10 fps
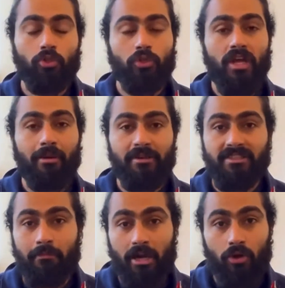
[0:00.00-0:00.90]
उसने
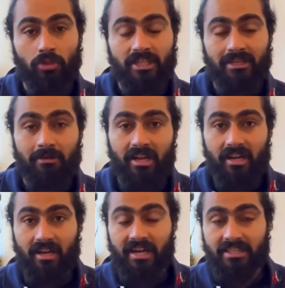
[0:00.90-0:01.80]
हमेशा मन को ज़्यादा बड़ा
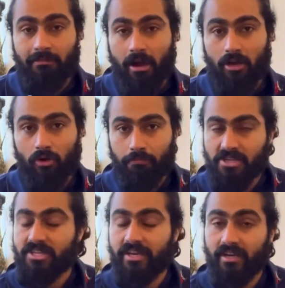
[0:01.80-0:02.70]
रखा है दिमाग को
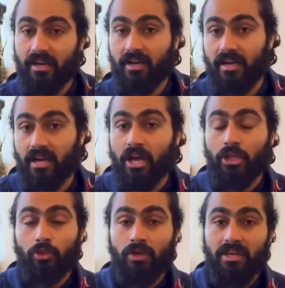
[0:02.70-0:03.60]
पीछे ही रखा
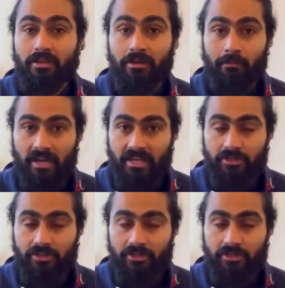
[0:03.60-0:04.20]
है तो उनकी ये मन